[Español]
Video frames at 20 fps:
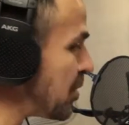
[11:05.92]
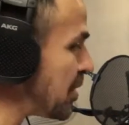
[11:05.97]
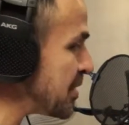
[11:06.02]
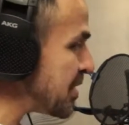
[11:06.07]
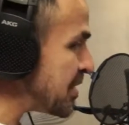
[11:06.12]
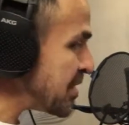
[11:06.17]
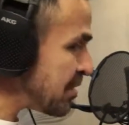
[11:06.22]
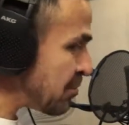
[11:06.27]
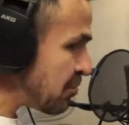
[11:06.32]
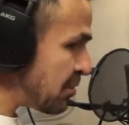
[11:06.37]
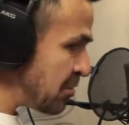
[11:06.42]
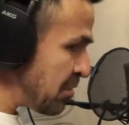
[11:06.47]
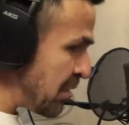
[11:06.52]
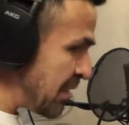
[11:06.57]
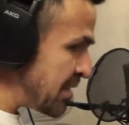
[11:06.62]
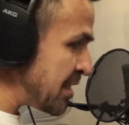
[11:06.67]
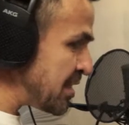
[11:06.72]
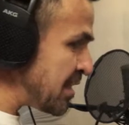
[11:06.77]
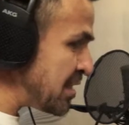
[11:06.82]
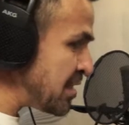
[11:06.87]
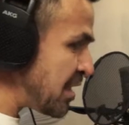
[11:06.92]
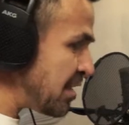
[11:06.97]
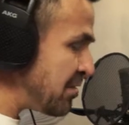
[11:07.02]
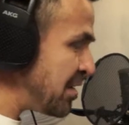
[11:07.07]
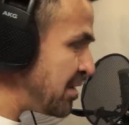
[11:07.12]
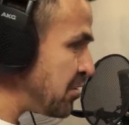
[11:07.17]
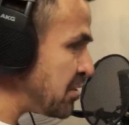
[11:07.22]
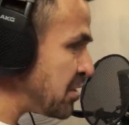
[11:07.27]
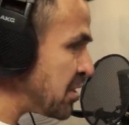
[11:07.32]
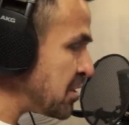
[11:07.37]
las estás, cuando las estás
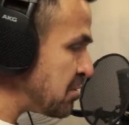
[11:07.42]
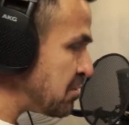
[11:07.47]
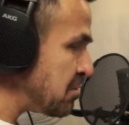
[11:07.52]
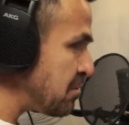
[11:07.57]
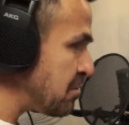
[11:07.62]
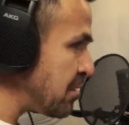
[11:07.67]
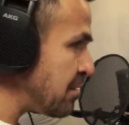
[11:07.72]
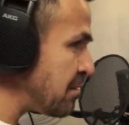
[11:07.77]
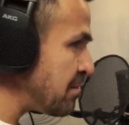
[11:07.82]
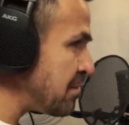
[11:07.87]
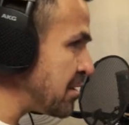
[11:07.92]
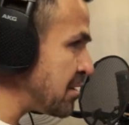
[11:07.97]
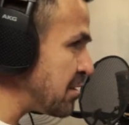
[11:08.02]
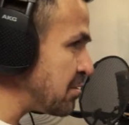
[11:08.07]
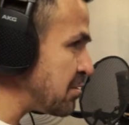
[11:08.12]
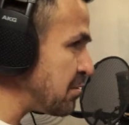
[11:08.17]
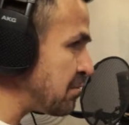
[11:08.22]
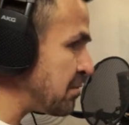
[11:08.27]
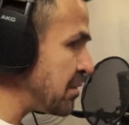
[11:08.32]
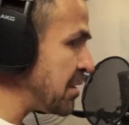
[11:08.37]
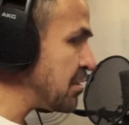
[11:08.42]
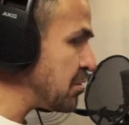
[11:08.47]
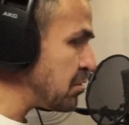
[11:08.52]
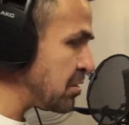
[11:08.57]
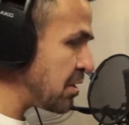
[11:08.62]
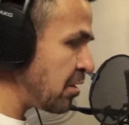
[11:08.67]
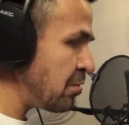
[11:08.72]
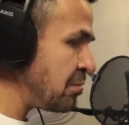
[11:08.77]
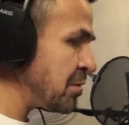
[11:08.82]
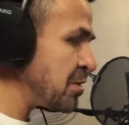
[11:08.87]
escribiendo, dices tú, a ah, 22,
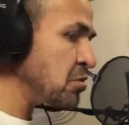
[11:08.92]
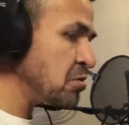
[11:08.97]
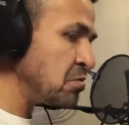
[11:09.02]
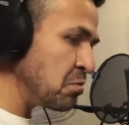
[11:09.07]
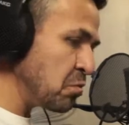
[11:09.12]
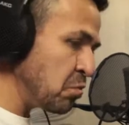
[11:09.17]
kilómetros,